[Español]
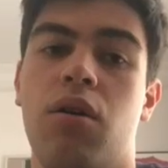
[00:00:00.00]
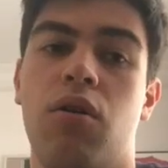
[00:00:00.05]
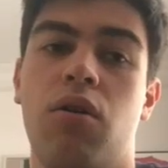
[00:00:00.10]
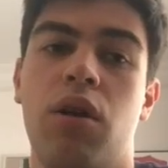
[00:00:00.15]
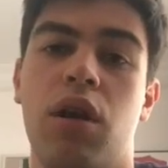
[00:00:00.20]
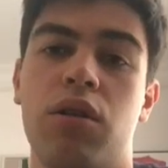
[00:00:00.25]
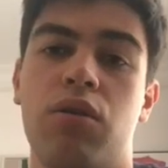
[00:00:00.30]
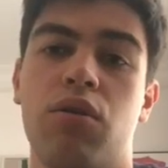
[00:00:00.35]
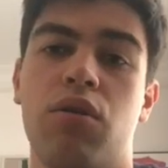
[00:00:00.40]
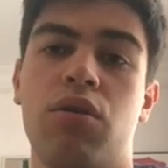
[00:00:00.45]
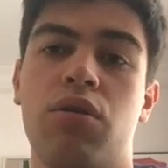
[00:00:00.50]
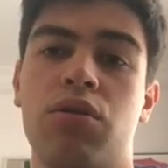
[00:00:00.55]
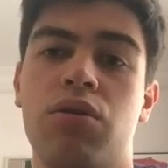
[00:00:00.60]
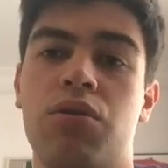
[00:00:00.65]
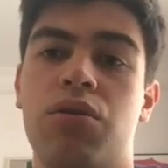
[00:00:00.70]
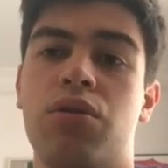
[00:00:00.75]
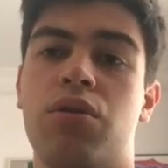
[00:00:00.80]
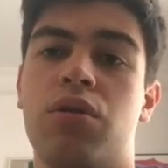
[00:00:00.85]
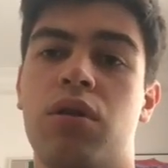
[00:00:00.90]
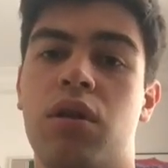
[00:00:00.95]
Hola a
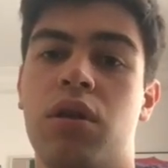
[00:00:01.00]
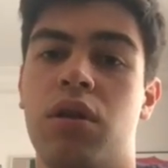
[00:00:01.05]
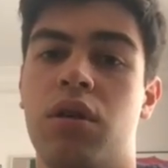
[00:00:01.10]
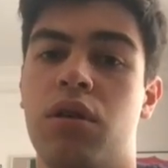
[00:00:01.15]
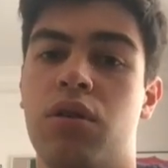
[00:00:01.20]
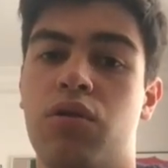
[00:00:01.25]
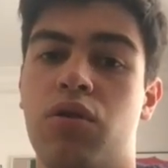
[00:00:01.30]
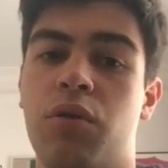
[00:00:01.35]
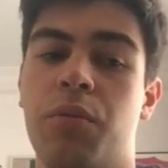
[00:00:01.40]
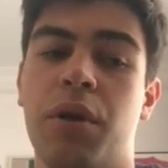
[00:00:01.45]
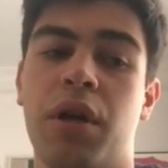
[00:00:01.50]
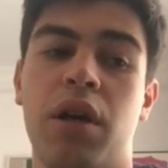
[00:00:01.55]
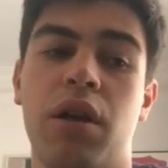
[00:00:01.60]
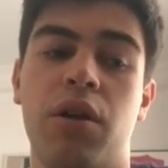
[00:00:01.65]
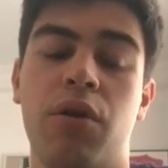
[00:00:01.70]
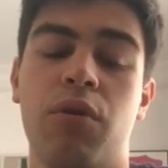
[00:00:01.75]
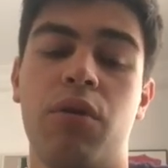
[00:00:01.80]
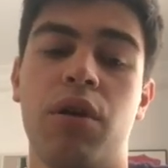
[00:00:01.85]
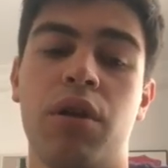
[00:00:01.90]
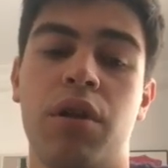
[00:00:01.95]
todos, eh, soy
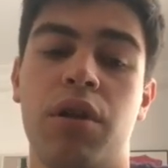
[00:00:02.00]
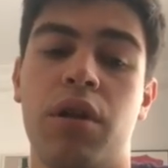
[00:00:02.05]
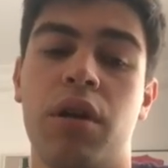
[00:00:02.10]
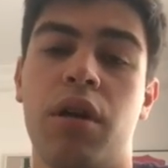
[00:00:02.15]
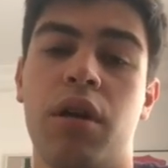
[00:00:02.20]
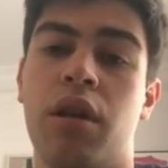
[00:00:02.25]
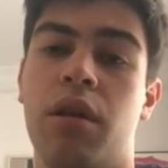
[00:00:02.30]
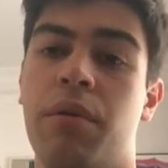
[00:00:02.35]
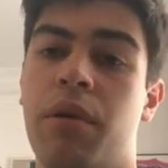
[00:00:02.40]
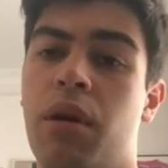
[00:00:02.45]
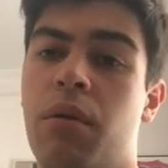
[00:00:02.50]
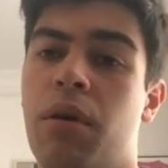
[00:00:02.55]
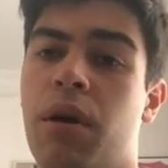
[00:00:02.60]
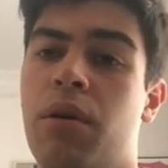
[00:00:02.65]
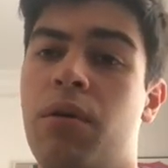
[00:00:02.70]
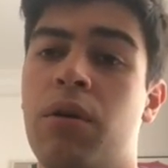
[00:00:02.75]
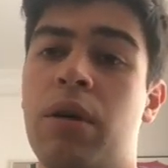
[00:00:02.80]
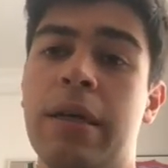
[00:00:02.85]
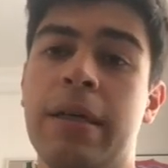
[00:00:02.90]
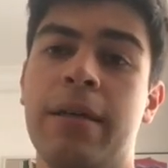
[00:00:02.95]
Miguel Ruiz de,
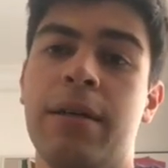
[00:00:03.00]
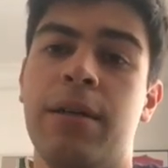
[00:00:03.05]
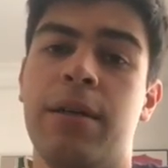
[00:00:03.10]
Bilbao.